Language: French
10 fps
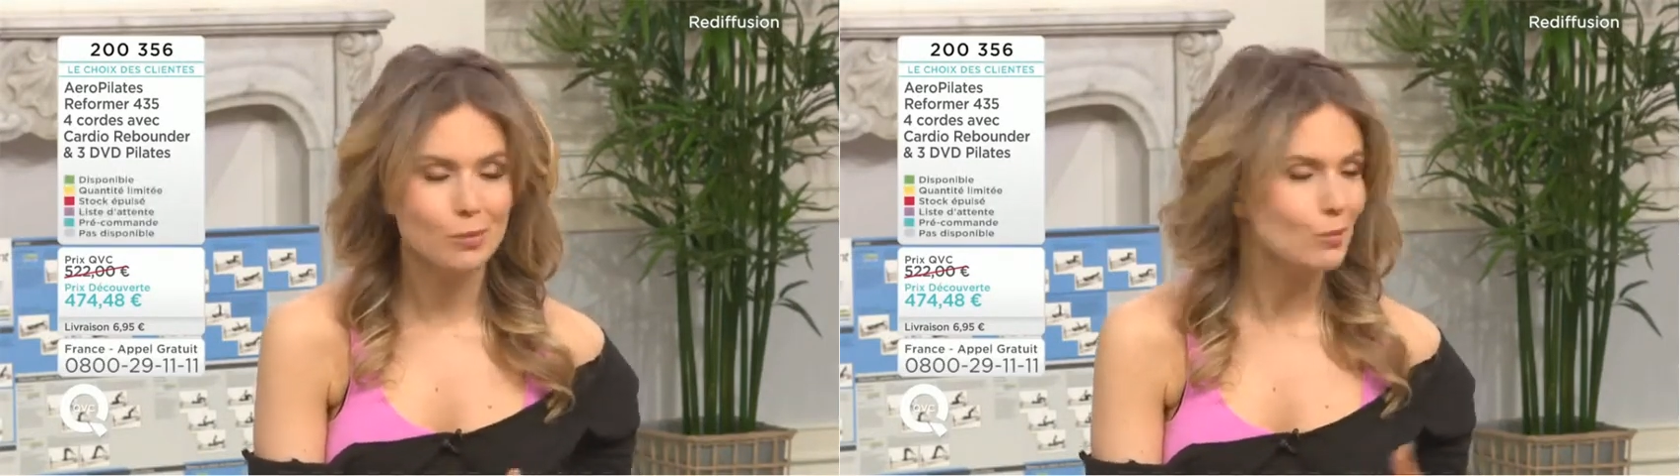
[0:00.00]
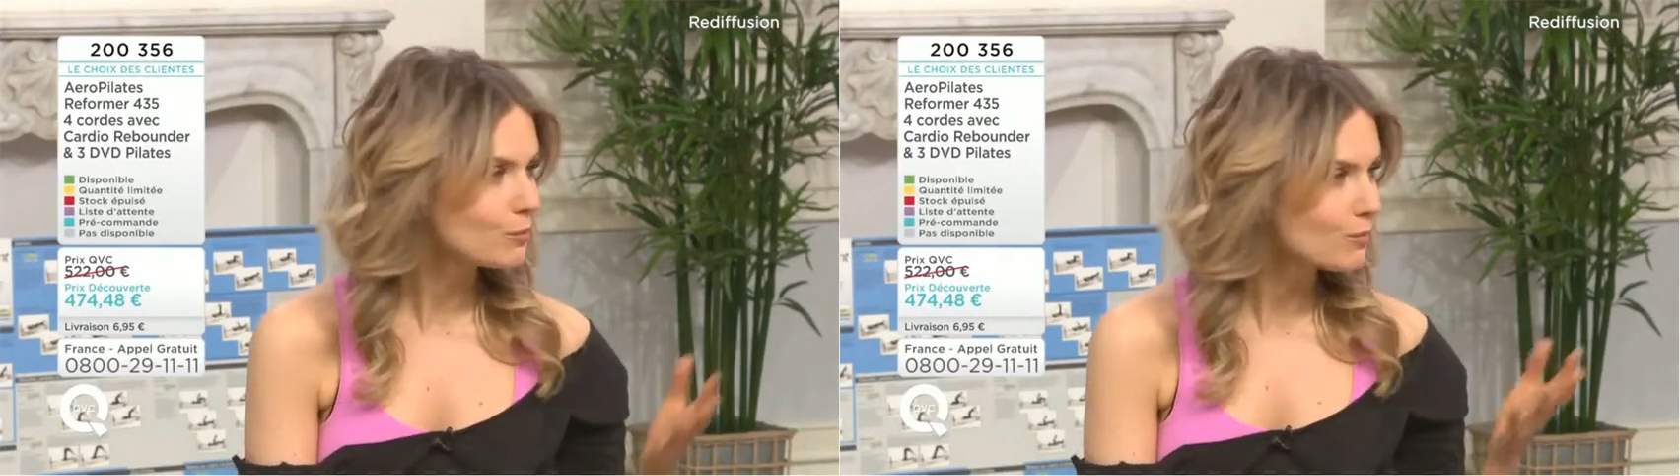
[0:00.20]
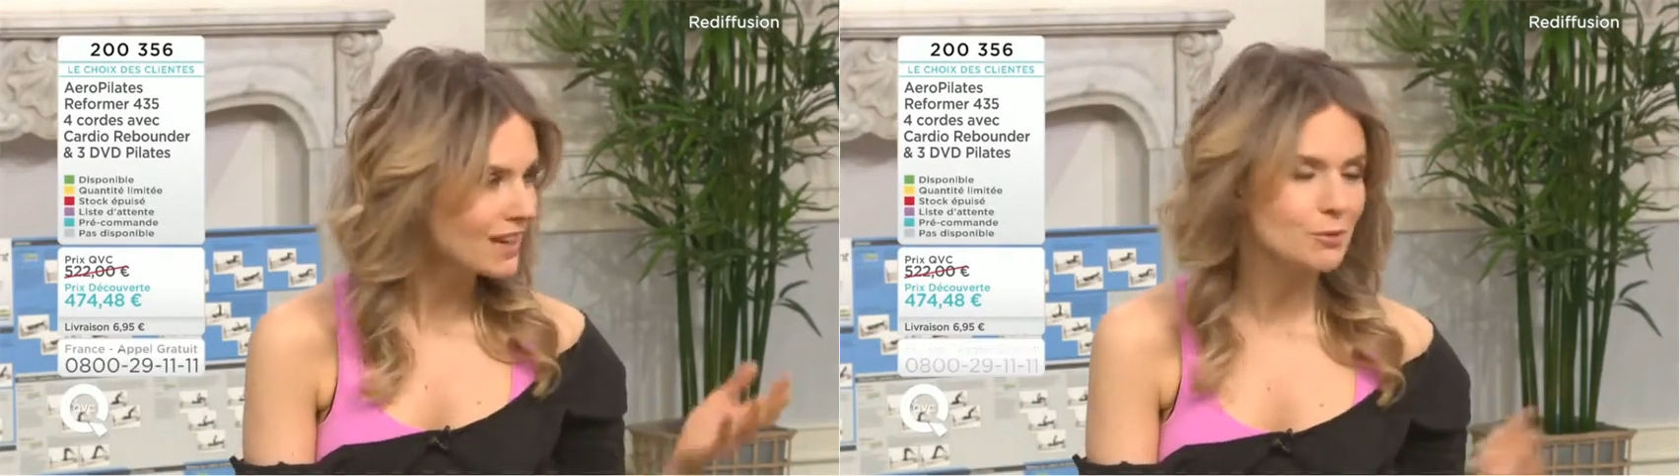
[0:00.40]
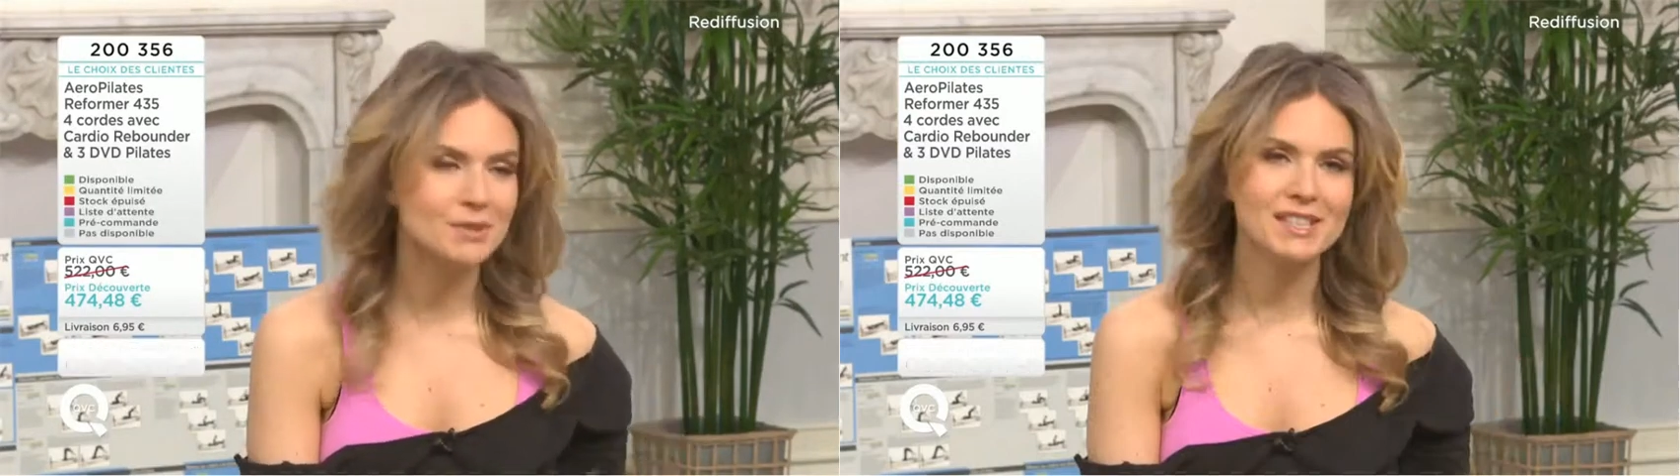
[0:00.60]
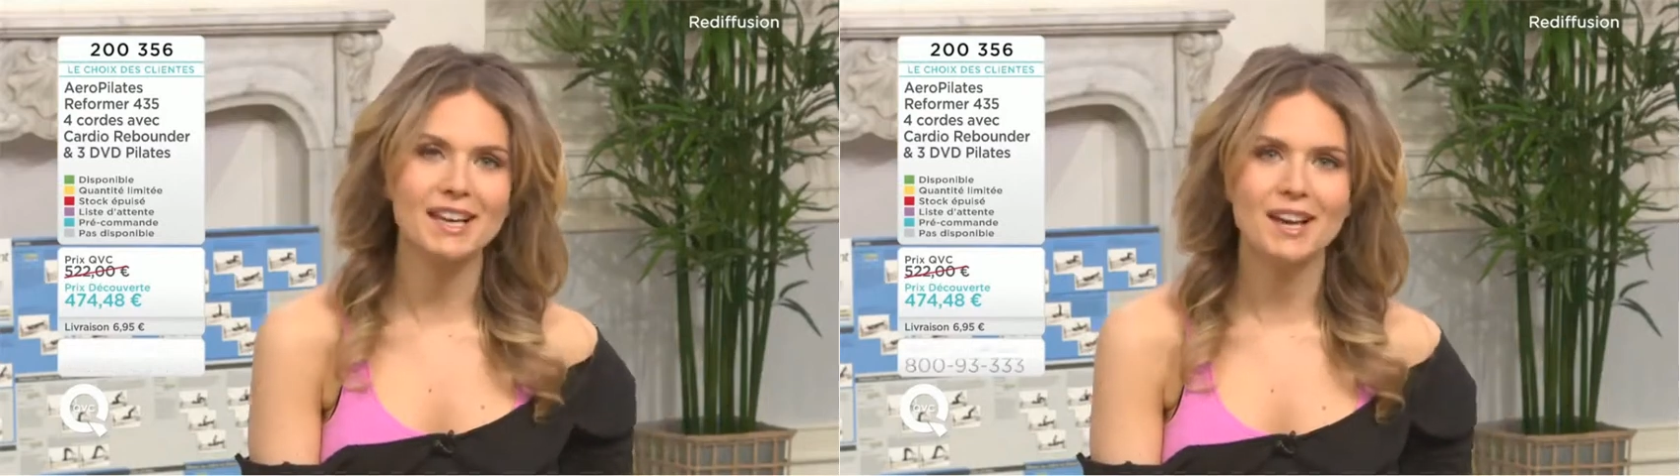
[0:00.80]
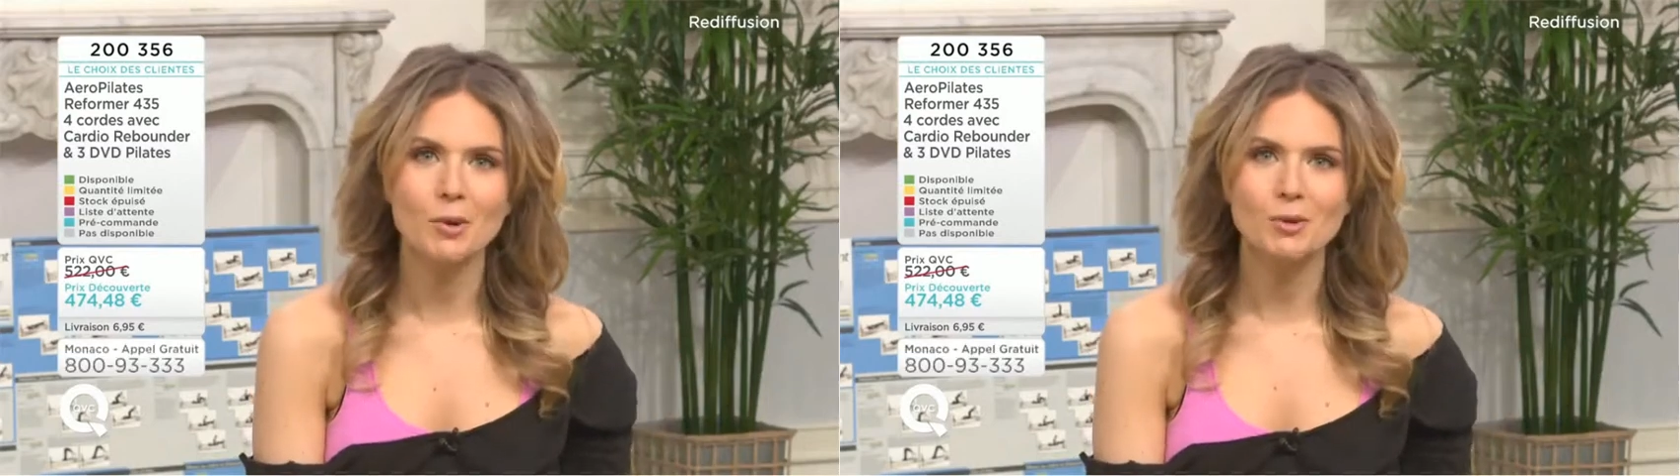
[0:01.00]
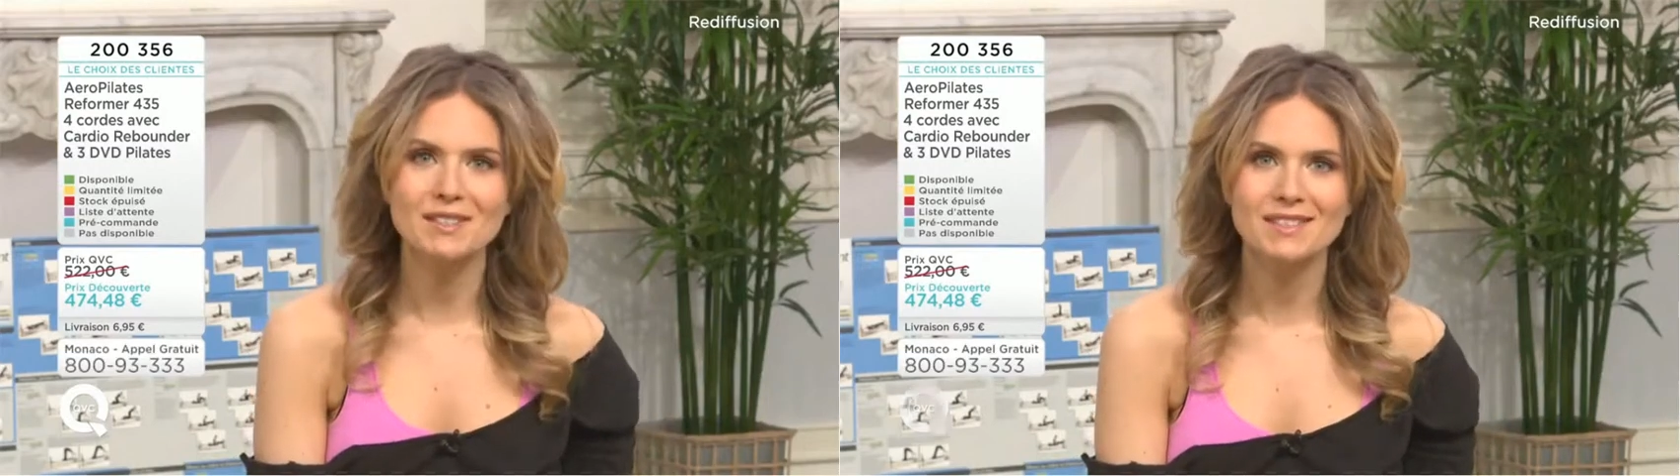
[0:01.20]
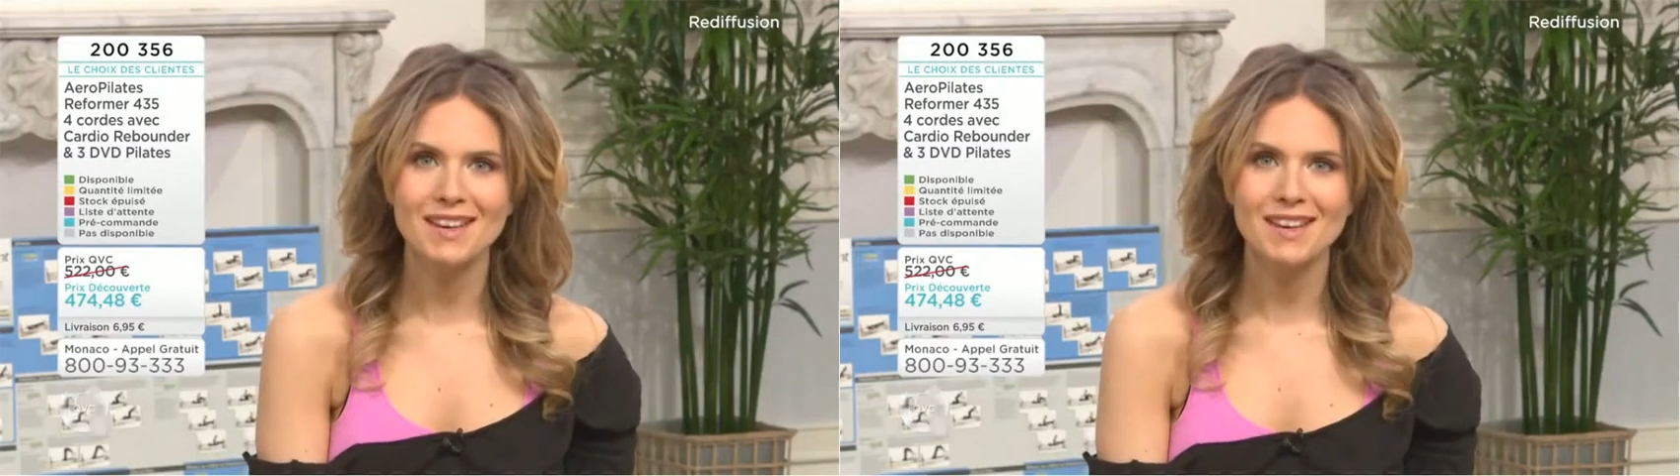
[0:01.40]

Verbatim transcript: Maria-Louisa est là aussi.